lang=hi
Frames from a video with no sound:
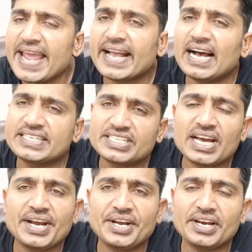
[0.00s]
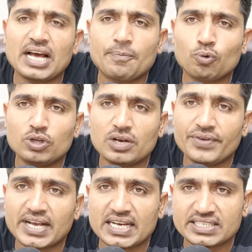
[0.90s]
एक अच्छा रिटर्न आपको
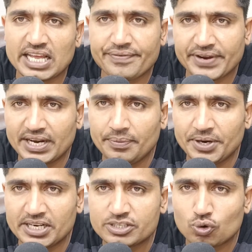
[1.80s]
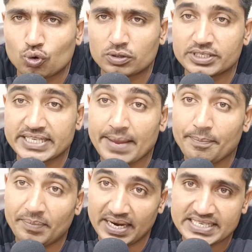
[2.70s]
इधर विकास लाइफ के लिमिटेड स्टॉक
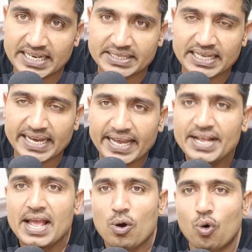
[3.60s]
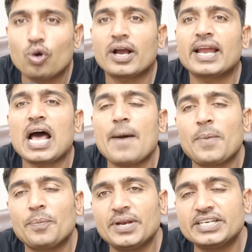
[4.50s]
से मिल सकता है और अगर
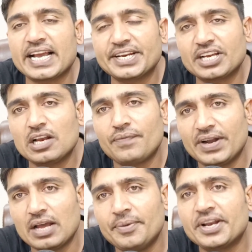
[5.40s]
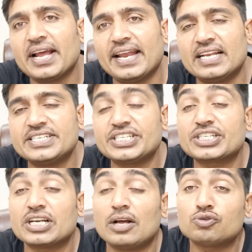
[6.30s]
आप अपने टेक्निकल फंडामेंटल
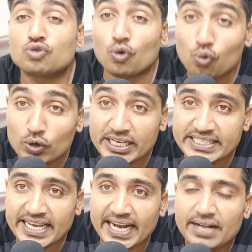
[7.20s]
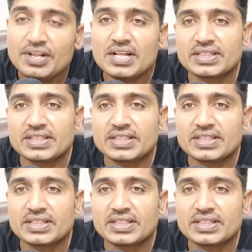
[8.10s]
एनालिसिस का जरूर कीजिएगा